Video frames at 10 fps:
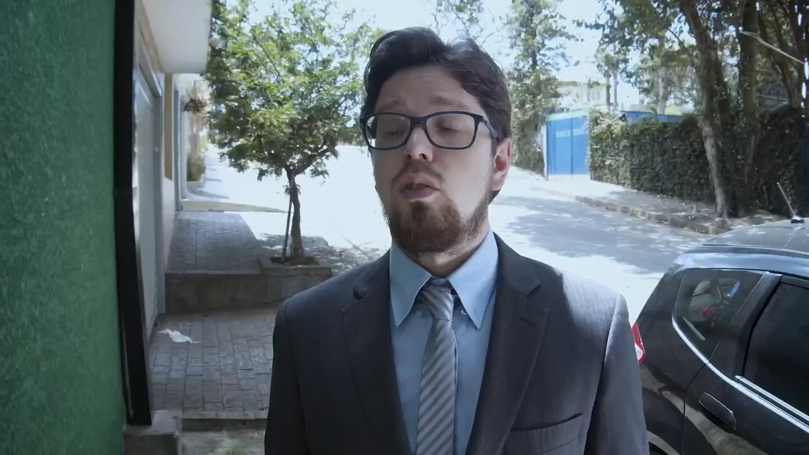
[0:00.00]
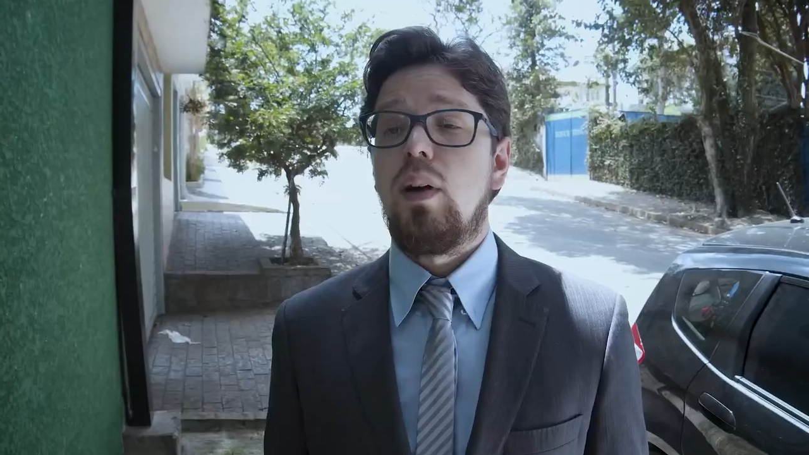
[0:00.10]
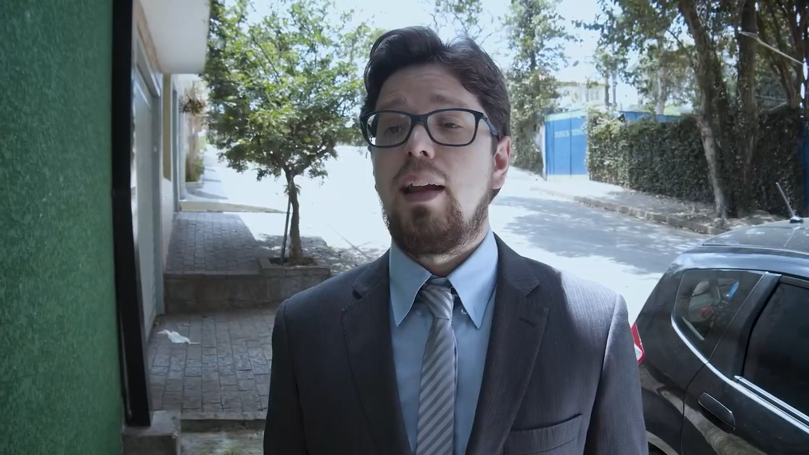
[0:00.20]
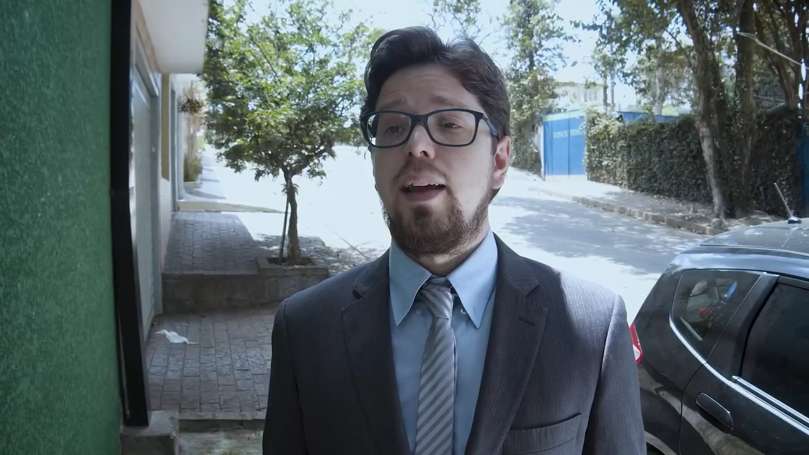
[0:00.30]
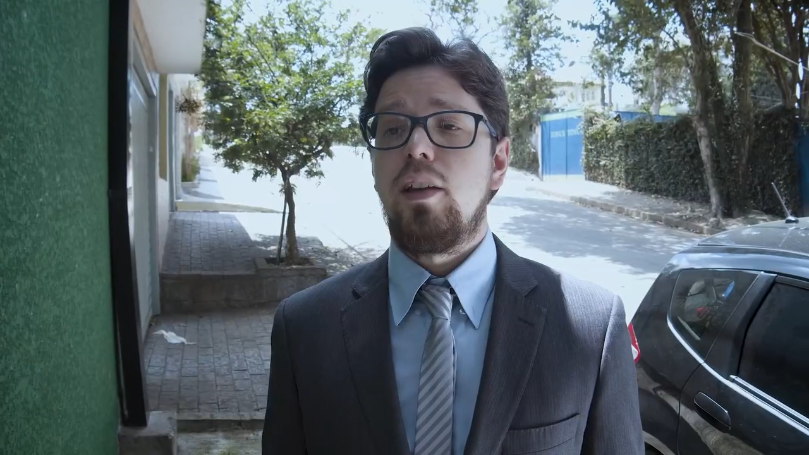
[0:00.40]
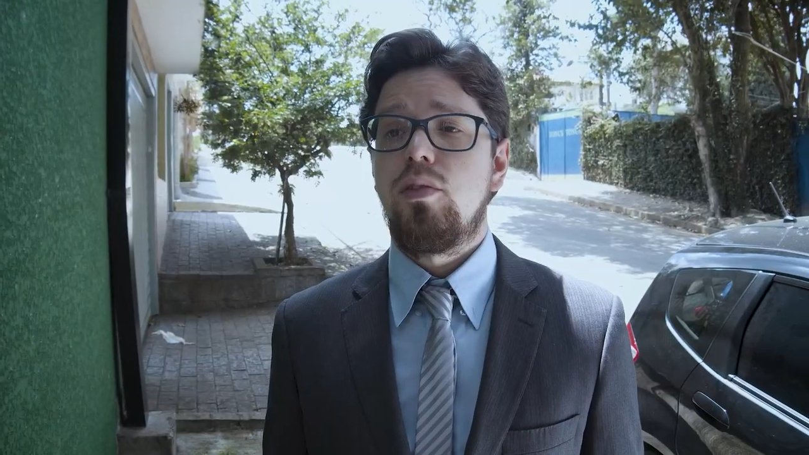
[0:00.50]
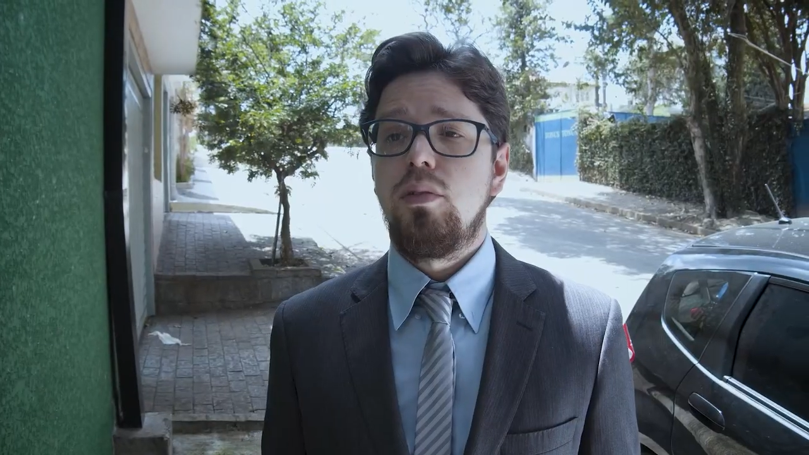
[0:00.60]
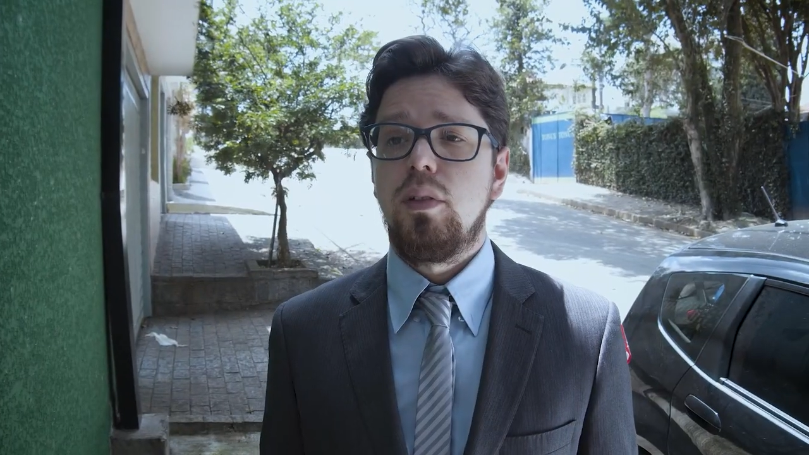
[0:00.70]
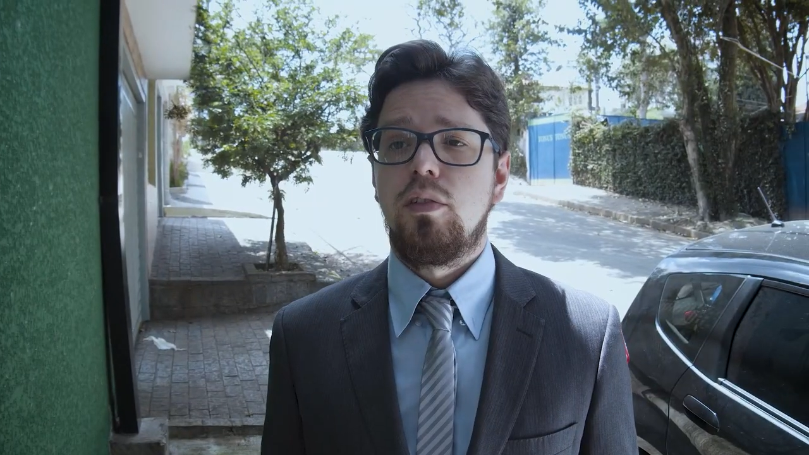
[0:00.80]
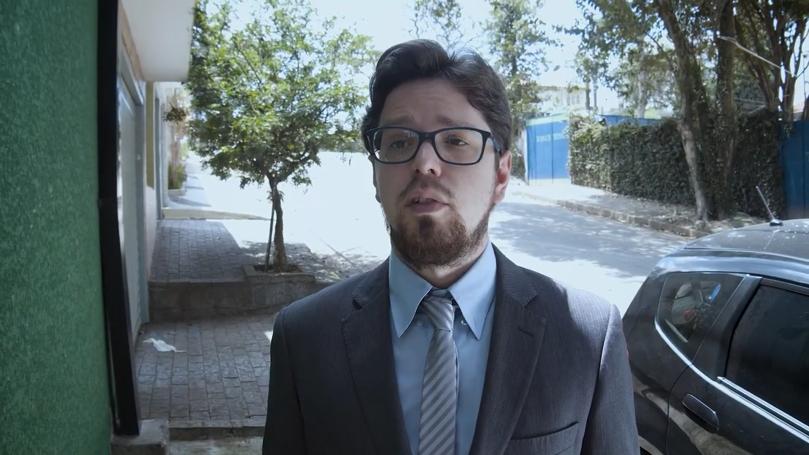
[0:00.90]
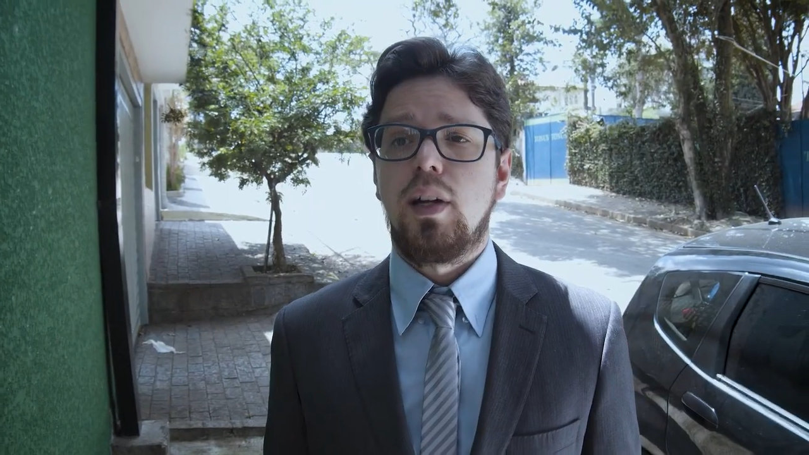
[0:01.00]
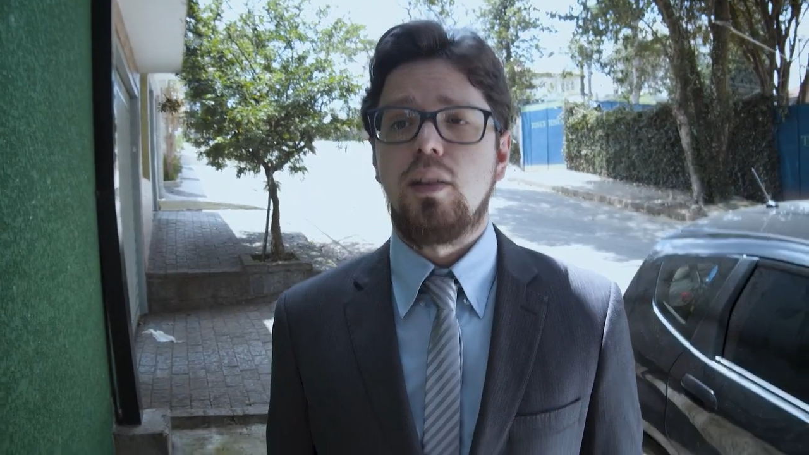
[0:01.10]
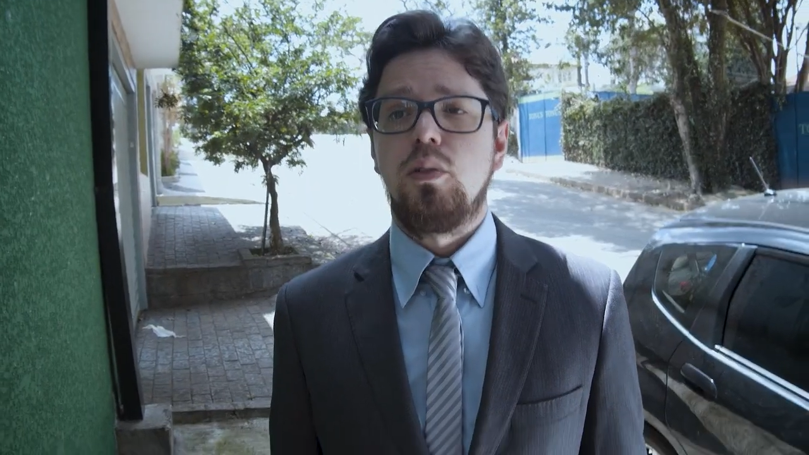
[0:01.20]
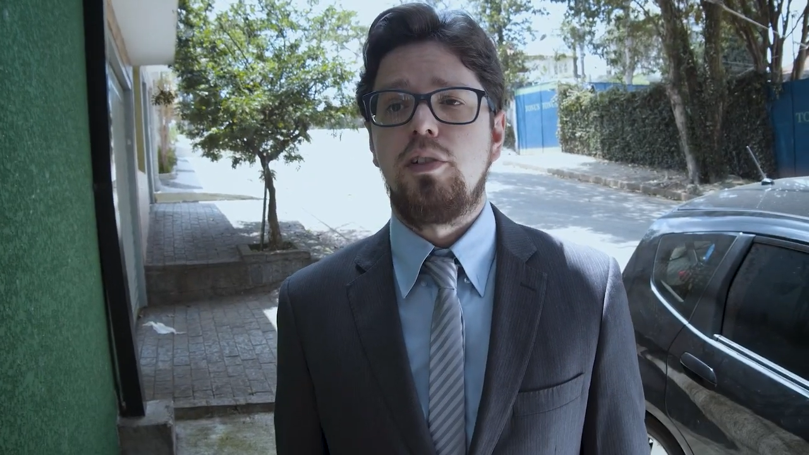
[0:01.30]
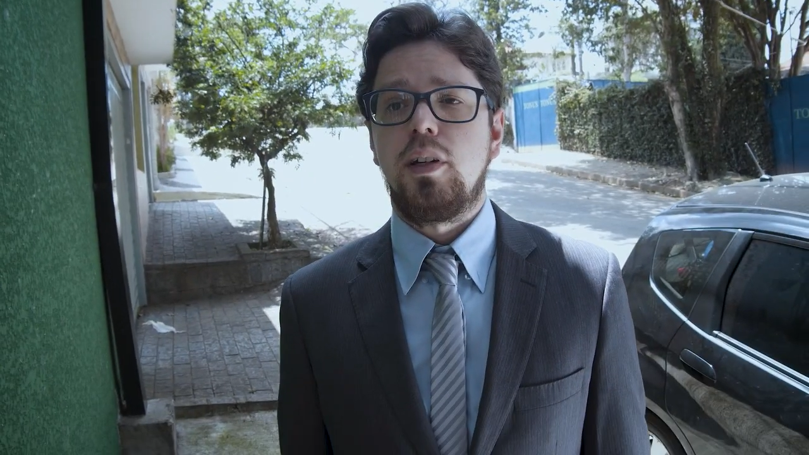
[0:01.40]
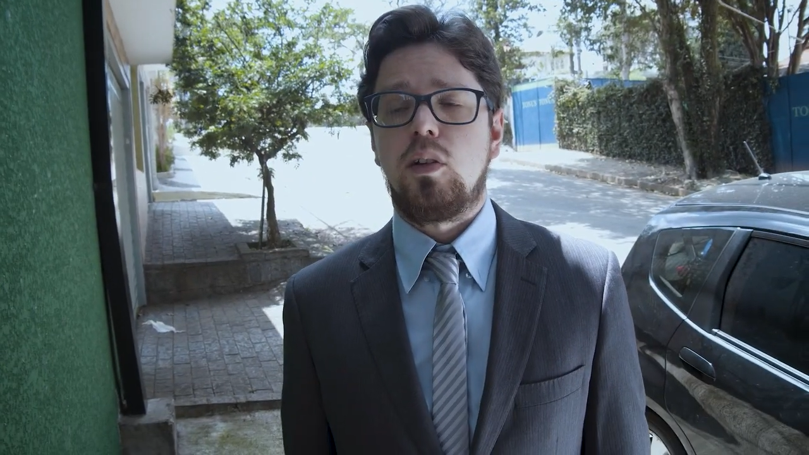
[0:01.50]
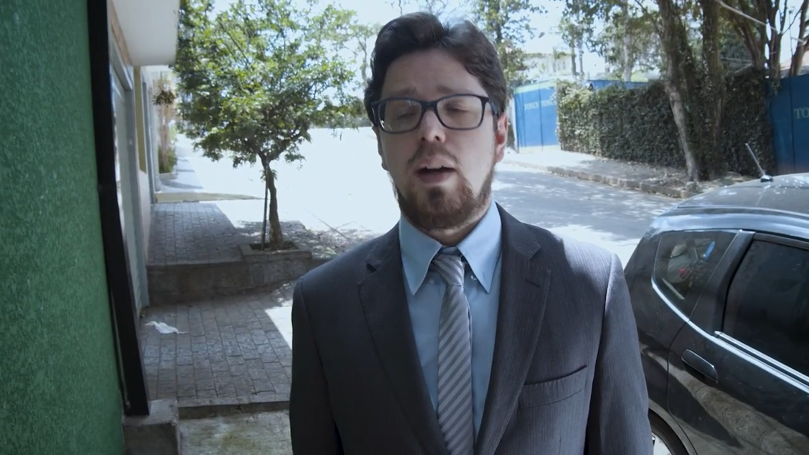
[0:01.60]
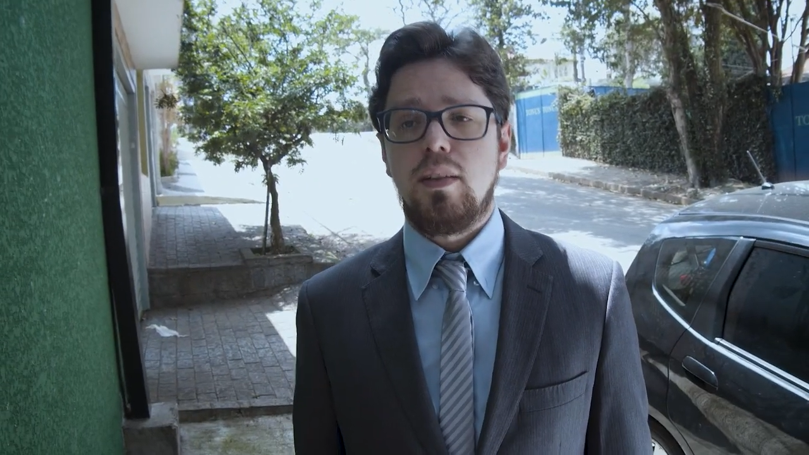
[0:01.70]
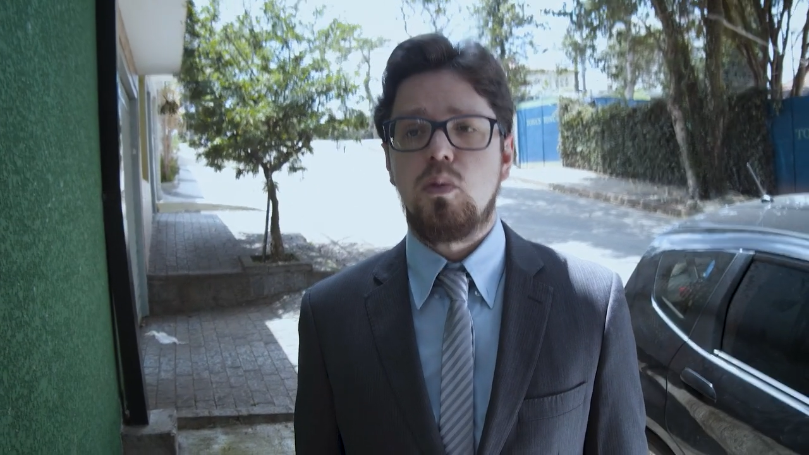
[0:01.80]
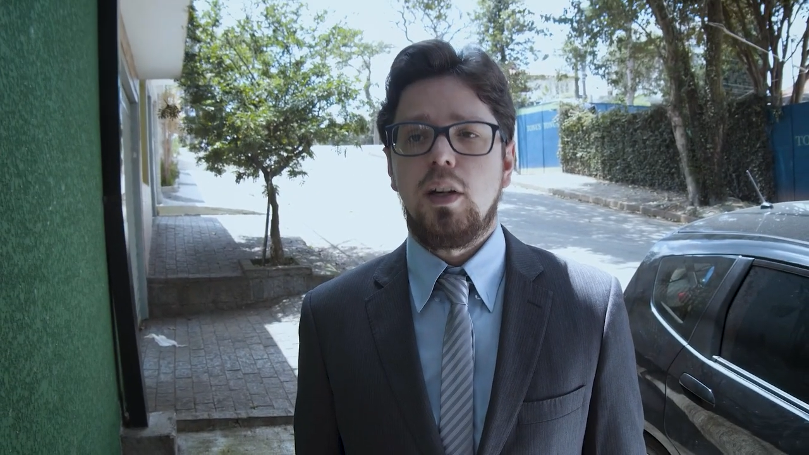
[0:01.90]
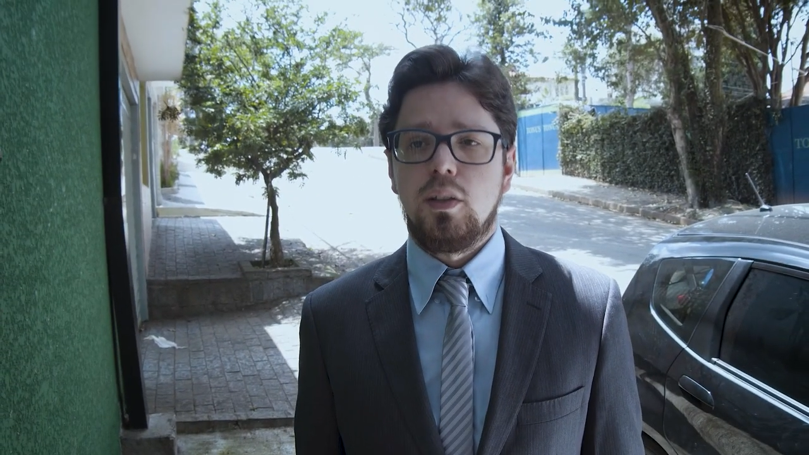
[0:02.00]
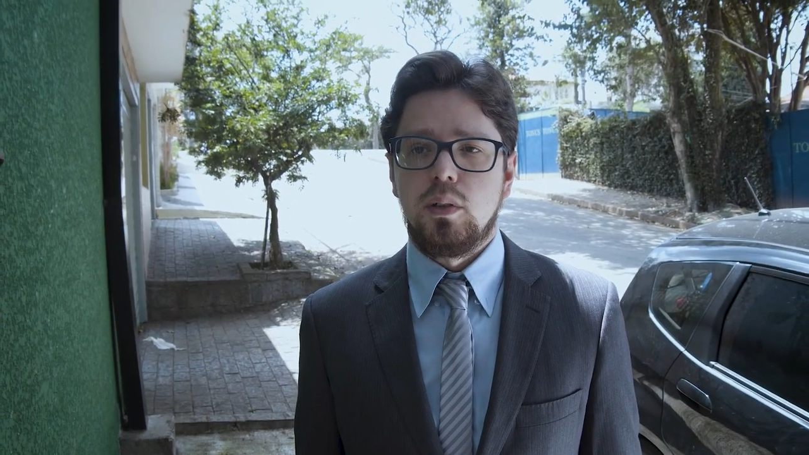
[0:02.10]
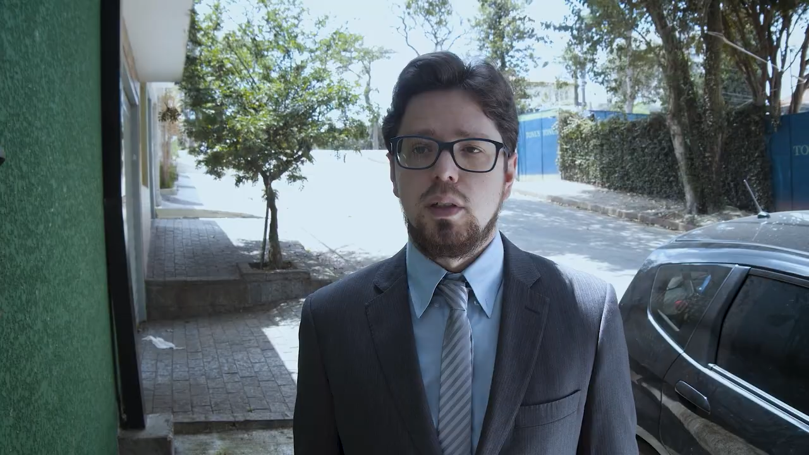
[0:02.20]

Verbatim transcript: Sou Alessio, advogado do dia há quase quatro